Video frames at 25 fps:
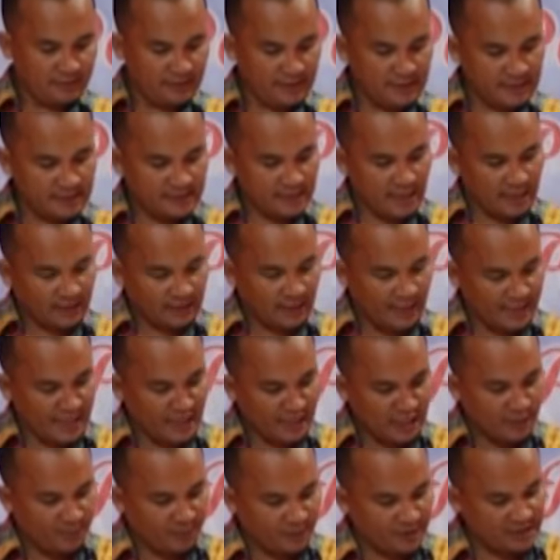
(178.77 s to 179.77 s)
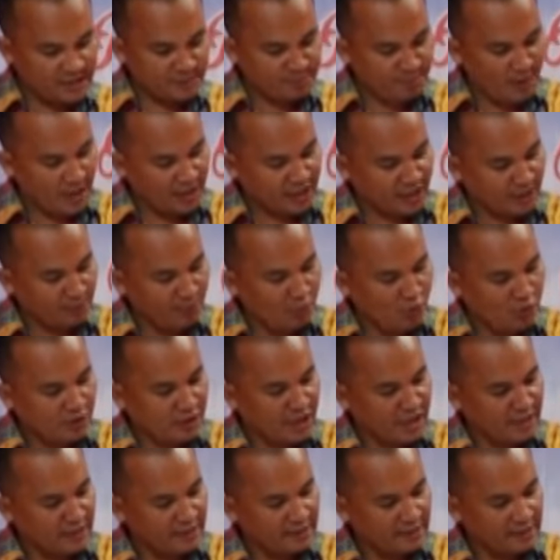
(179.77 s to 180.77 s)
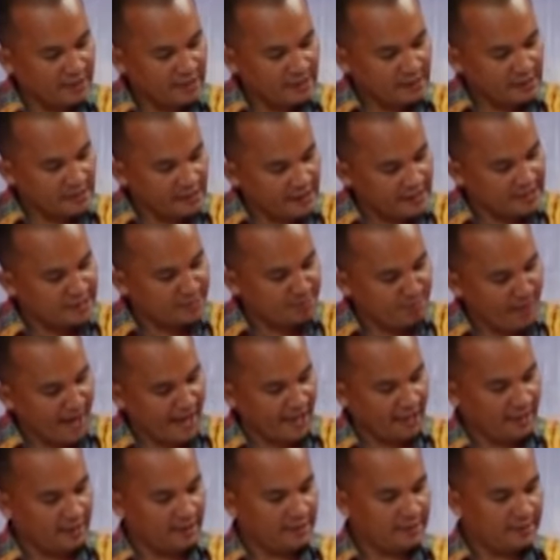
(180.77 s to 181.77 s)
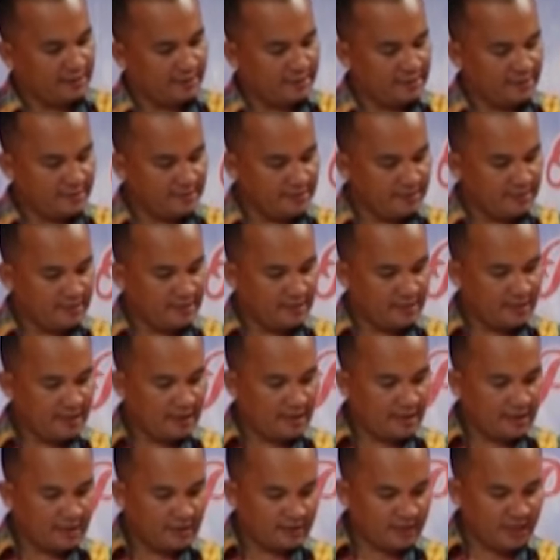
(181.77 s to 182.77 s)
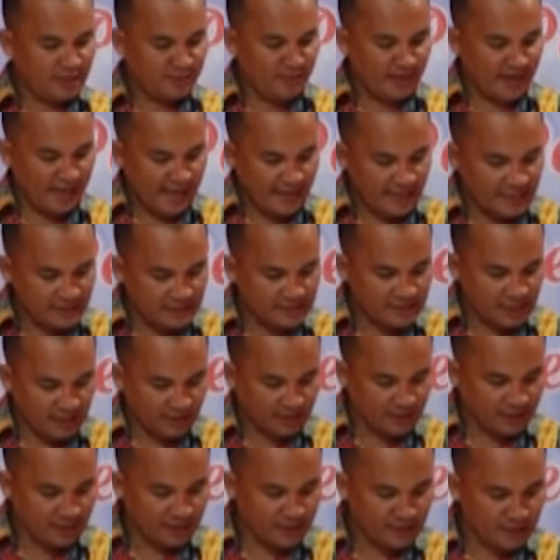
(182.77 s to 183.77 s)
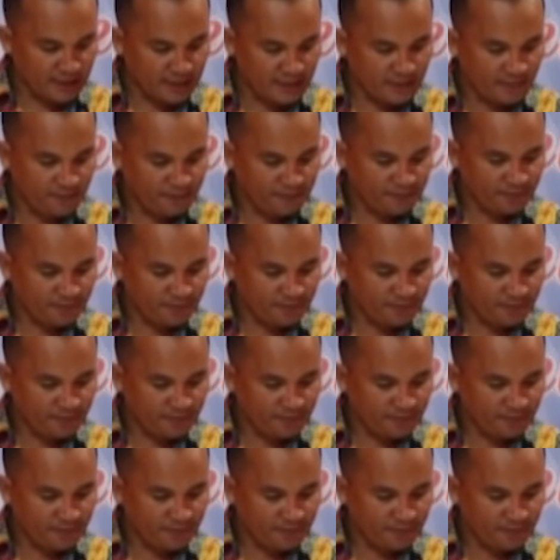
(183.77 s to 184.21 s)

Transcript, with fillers: Isaklah yang dipersembahkan bukan Ismail. Di mana Ishak ini